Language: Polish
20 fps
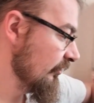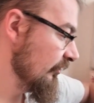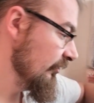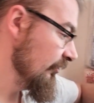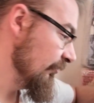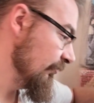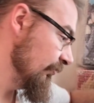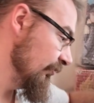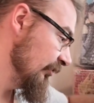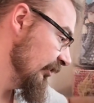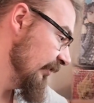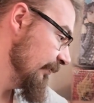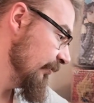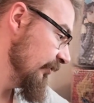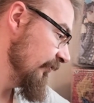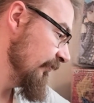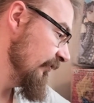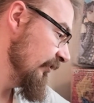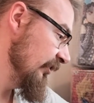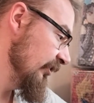I tutaj
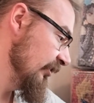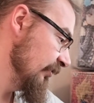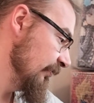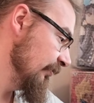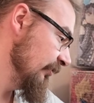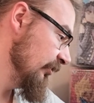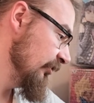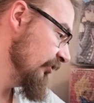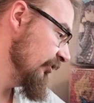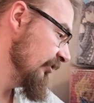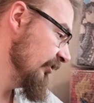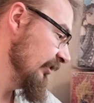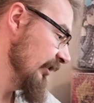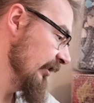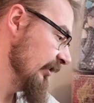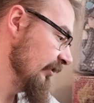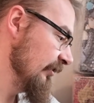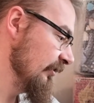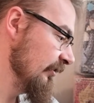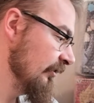powinny być
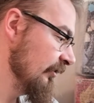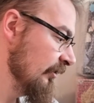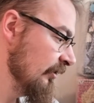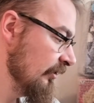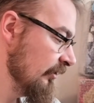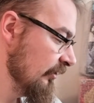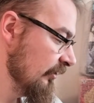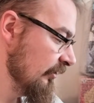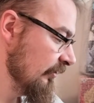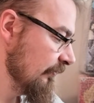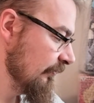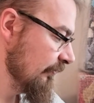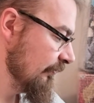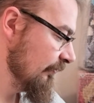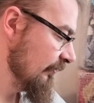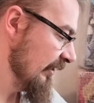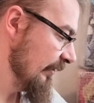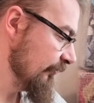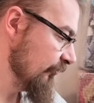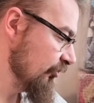tak.
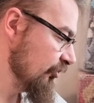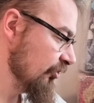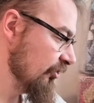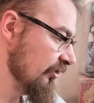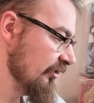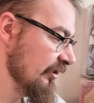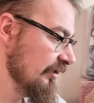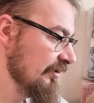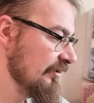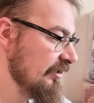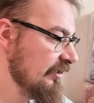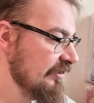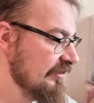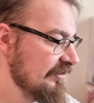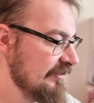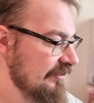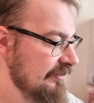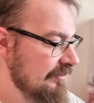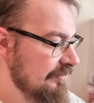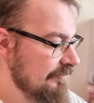Mam trzy
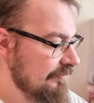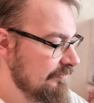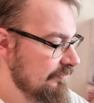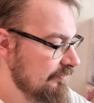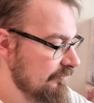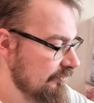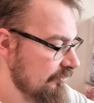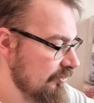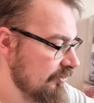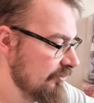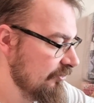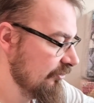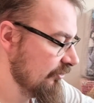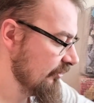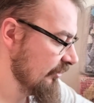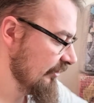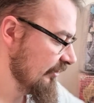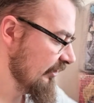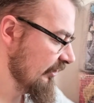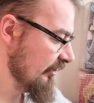Tetrisy. Ja
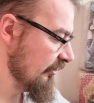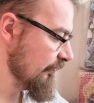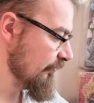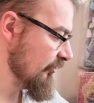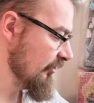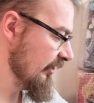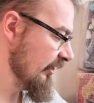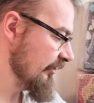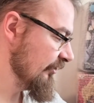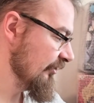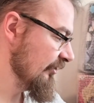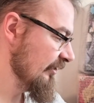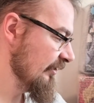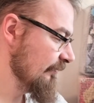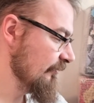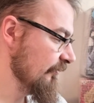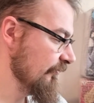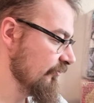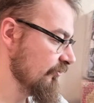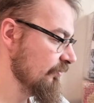tylko jednego pokażę,
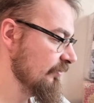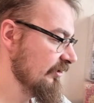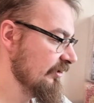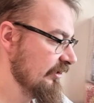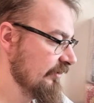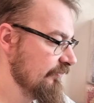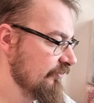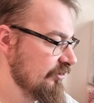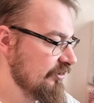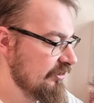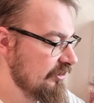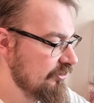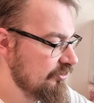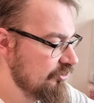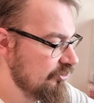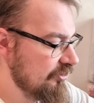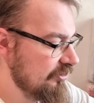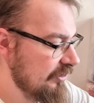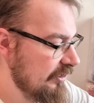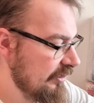albo w sumie tak wszystkie
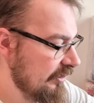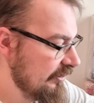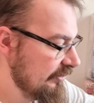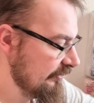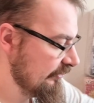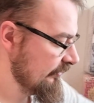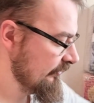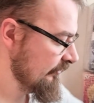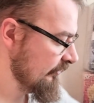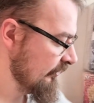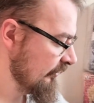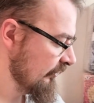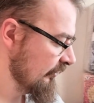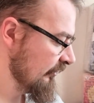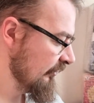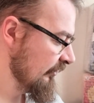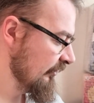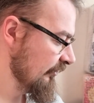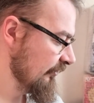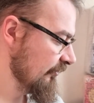trzy naraz
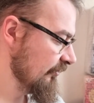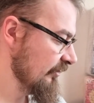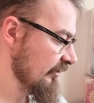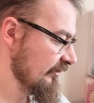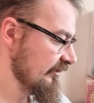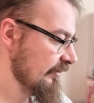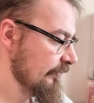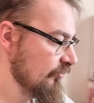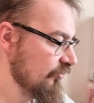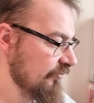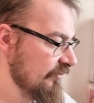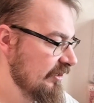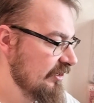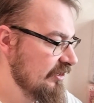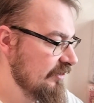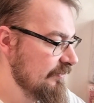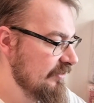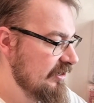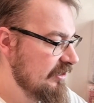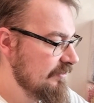to na
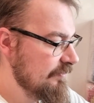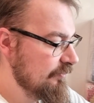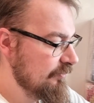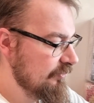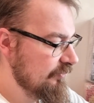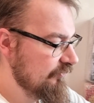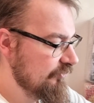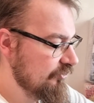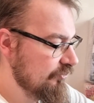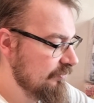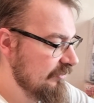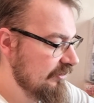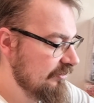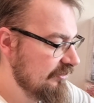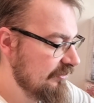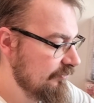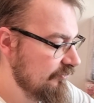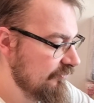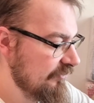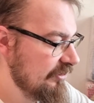zamówienie. Miałem w sumie
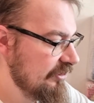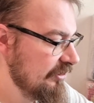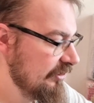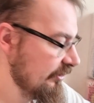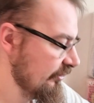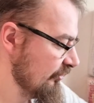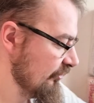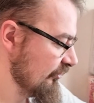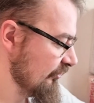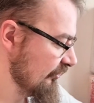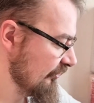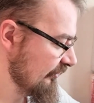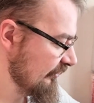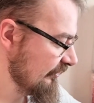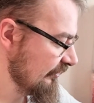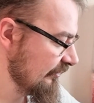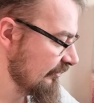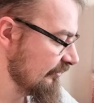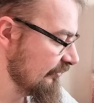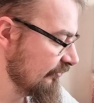zamówienie na 10
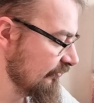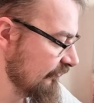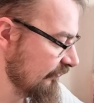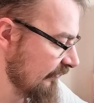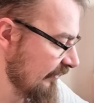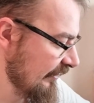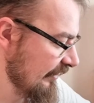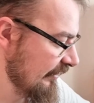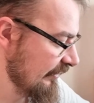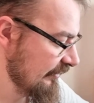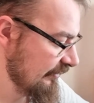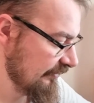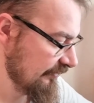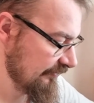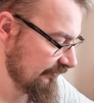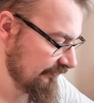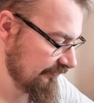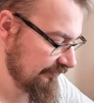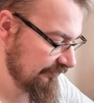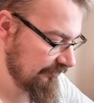Tetrisów, ale
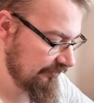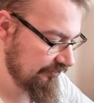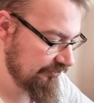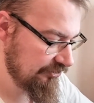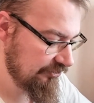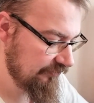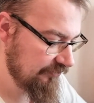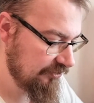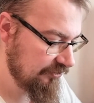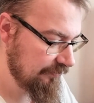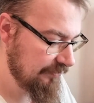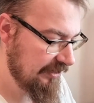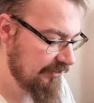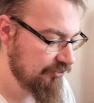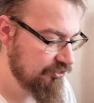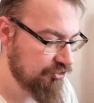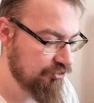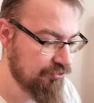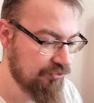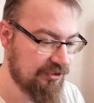o dziwo
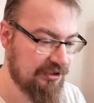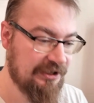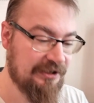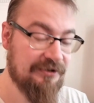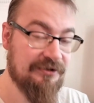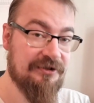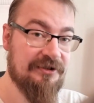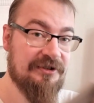mało sztuk tego